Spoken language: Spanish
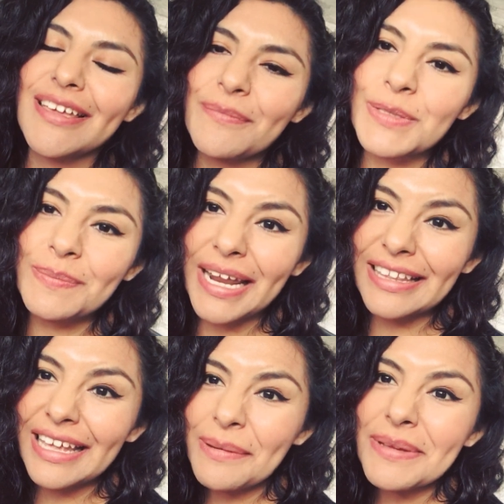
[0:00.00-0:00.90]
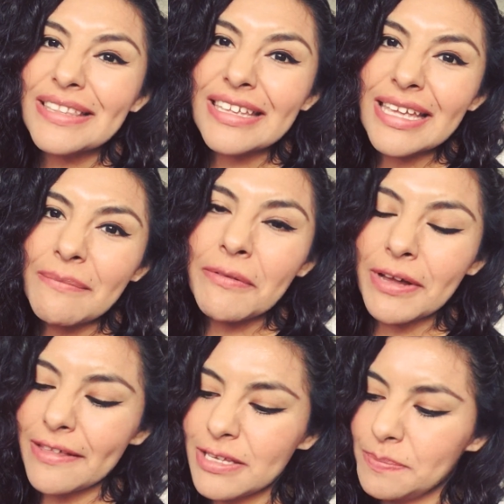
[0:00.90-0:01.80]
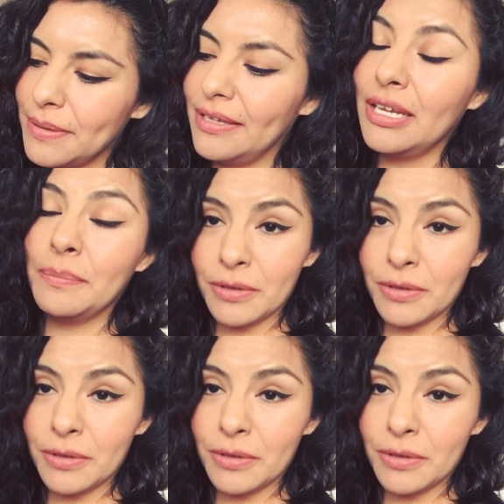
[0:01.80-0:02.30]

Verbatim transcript: Pues prácticamente ya me voy a despedir,